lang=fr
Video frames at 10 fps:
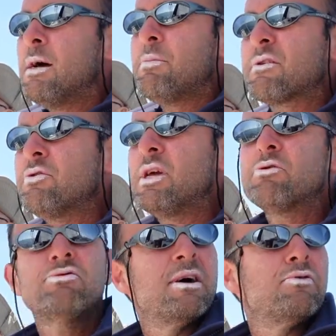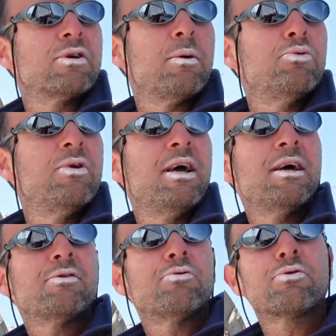parce qu'il y a tout un
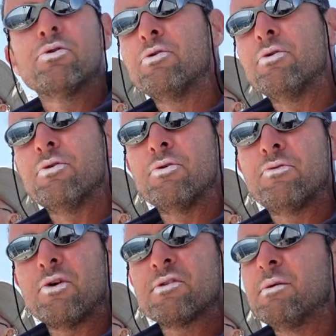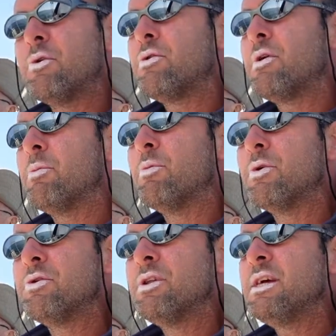vocabulaire, donc euh, forcément, à un
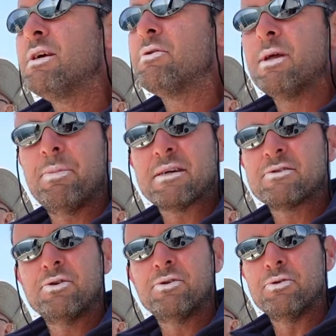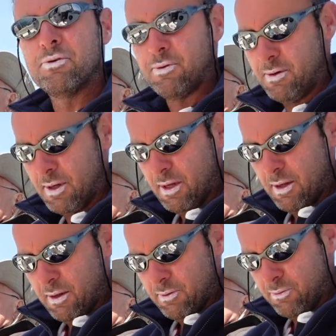moment donné, euh, les personnes euh,
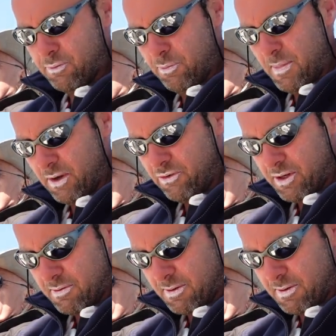sont submergées.